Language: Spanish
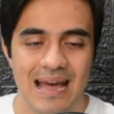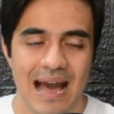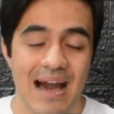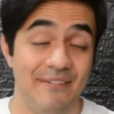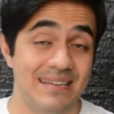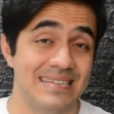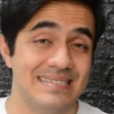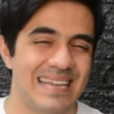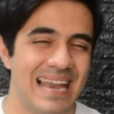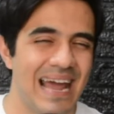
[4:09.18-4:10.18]
A
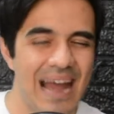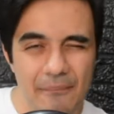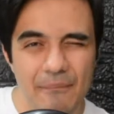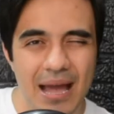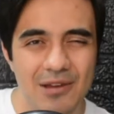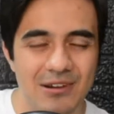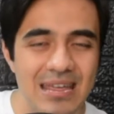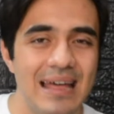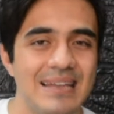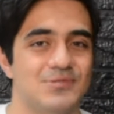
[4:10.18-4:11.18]
veces y la gran
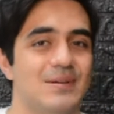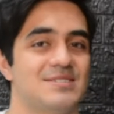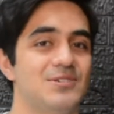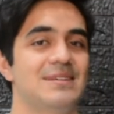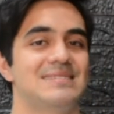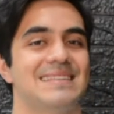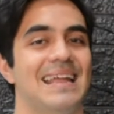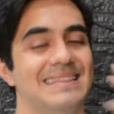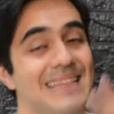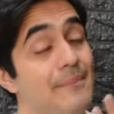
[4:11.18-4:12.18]
mayoría de las ocasiones
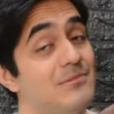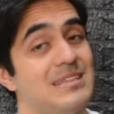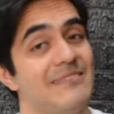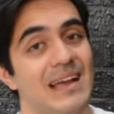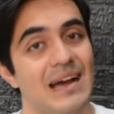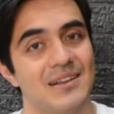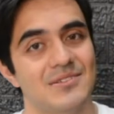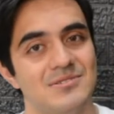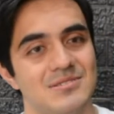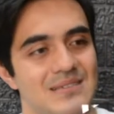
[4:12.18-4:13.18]
tratamos de
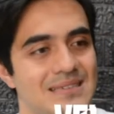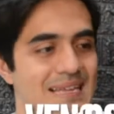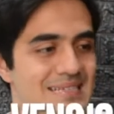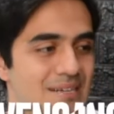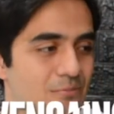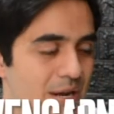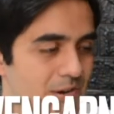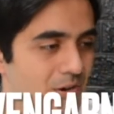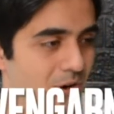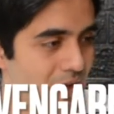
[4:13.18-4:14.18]
vengarnos, de decir,
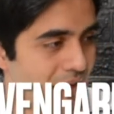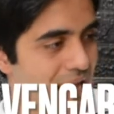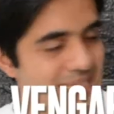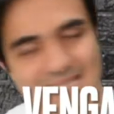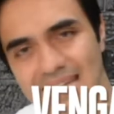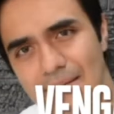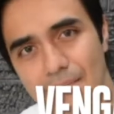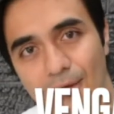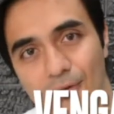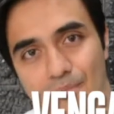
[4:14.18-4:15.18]
bueno, no, este
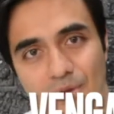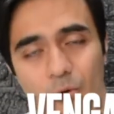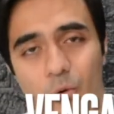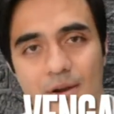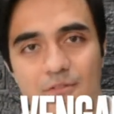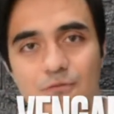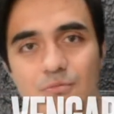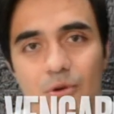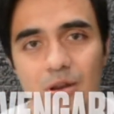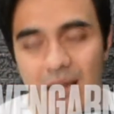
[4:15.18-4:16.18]
me golpeó jugando
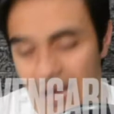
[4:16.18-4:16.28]
fútbol,